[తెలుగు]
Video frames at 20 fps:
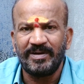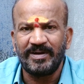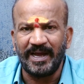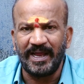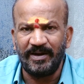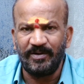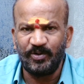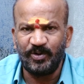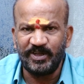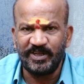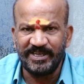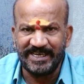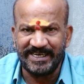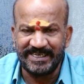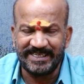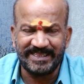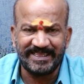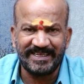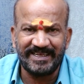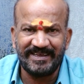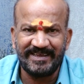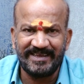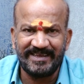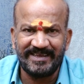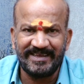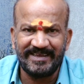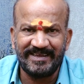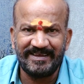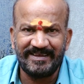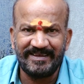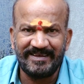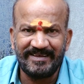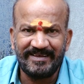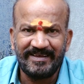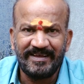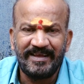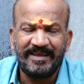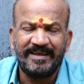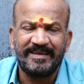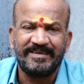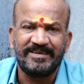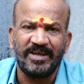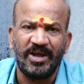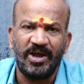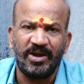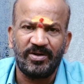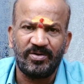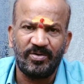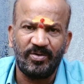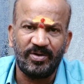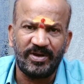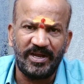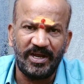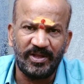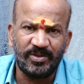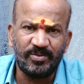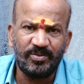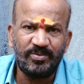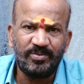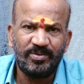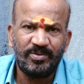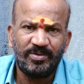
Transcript: కలవడం జరిగింది చాట్లో కేతు